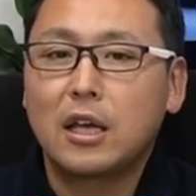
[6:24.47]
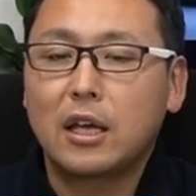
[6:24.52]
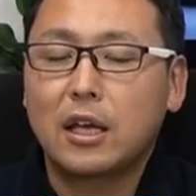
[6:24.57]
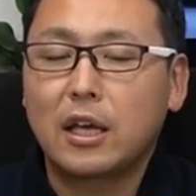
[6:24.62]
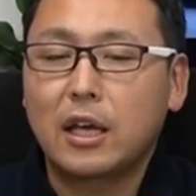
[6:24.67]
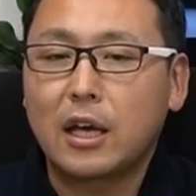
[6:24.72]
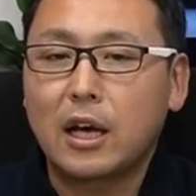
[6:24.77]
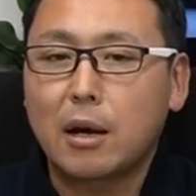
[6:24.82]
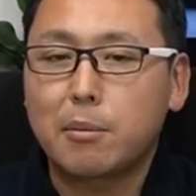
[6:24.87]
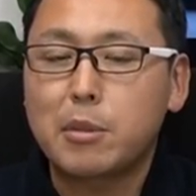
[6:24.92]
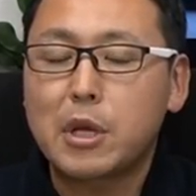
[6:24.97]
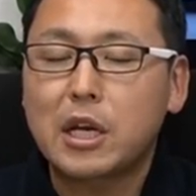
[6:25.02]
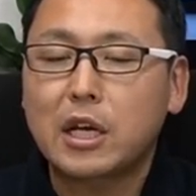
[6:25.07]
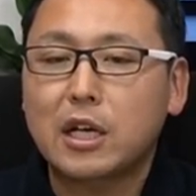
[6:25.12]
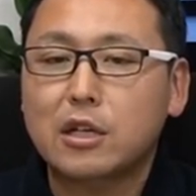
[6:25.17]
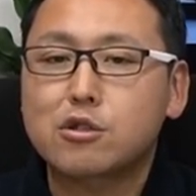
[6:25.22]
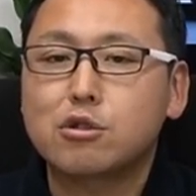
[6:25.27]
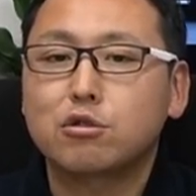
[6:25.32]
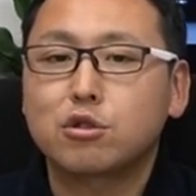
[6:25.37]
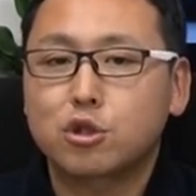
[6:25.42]
えー、
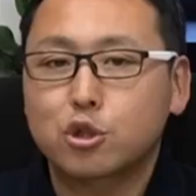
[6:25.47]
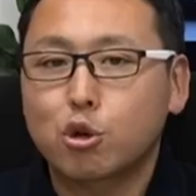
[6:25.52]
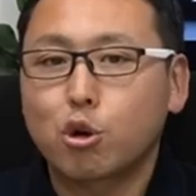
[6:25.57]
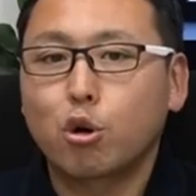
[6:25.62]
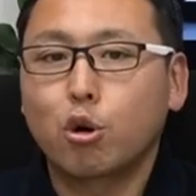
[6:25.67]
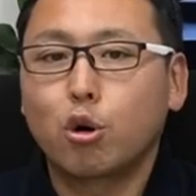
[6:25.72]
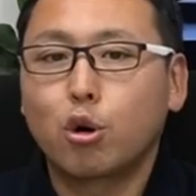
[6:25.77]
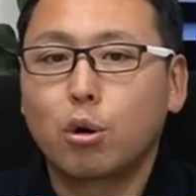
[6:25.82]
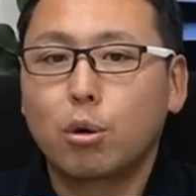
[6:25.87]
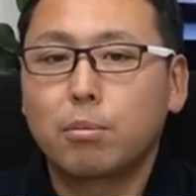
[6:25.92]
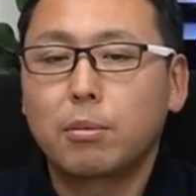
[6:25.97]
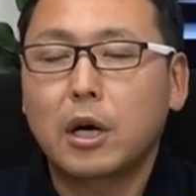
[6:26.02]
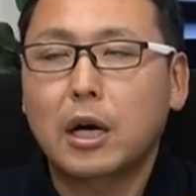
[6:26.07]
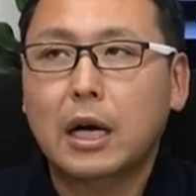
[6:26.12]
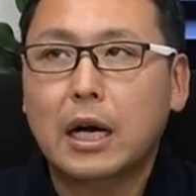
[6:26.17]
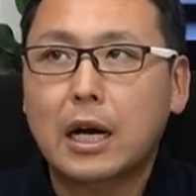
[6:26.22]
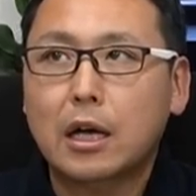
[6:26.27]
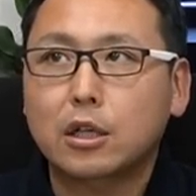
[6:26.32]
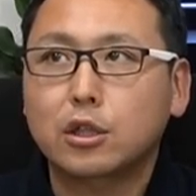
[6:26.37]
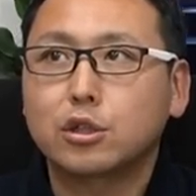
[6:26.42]
アメリカ出張、まあ、
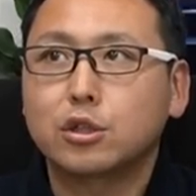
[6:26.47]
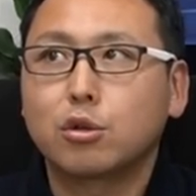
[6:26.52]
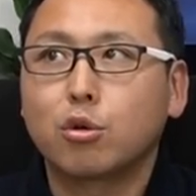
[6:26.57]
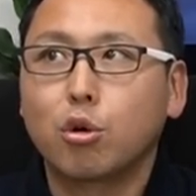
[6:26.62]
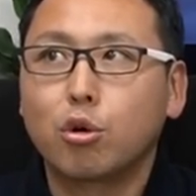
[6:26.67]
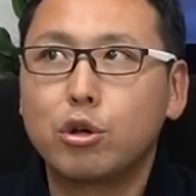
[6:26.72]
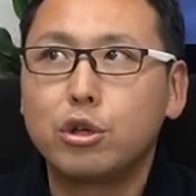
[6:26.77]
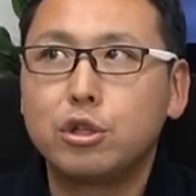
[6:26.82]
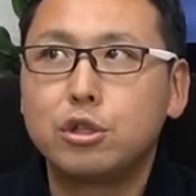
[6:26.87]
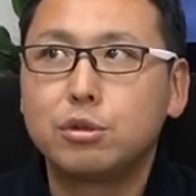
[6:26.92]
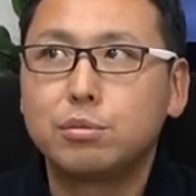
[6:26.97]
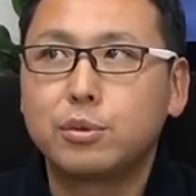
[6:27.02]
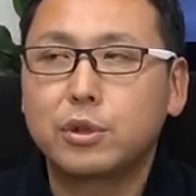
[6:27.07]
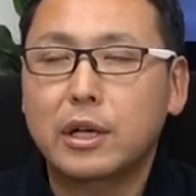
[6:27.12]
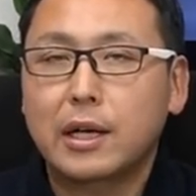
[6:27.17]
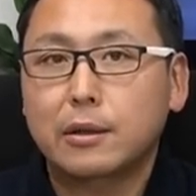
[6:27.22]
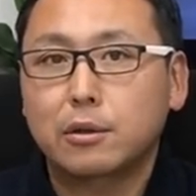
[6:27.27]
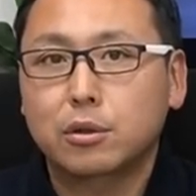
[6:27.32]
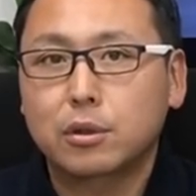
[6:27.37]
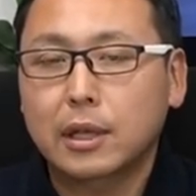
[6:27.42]
各
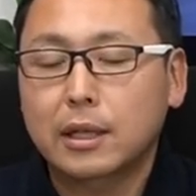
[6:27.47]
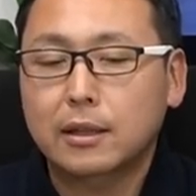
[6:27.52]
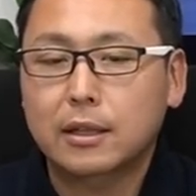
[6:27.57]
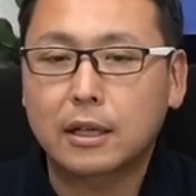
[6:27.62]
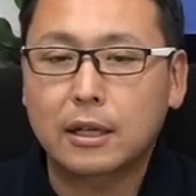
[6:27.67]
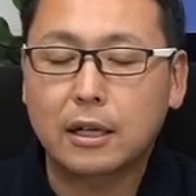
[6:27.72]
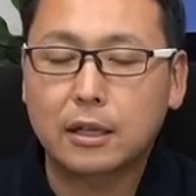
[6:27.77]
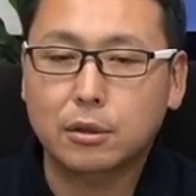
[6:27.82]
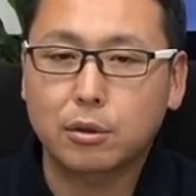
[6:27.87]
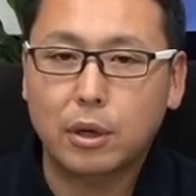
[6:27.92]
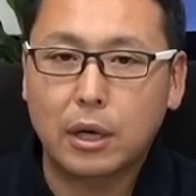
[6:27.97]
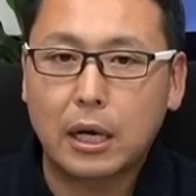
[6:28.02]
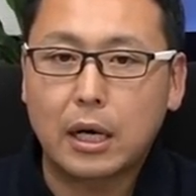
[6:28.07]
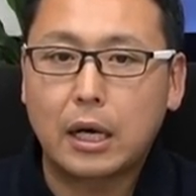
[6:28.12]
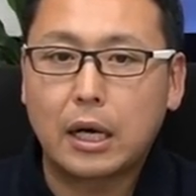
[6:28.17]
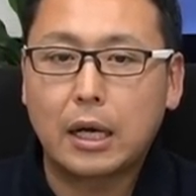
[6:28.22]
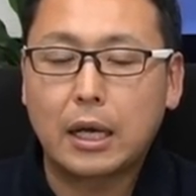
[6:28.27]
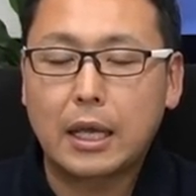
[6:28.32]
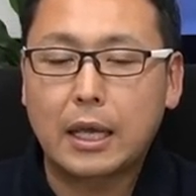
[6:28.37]
ホイールブランドだったりだとか、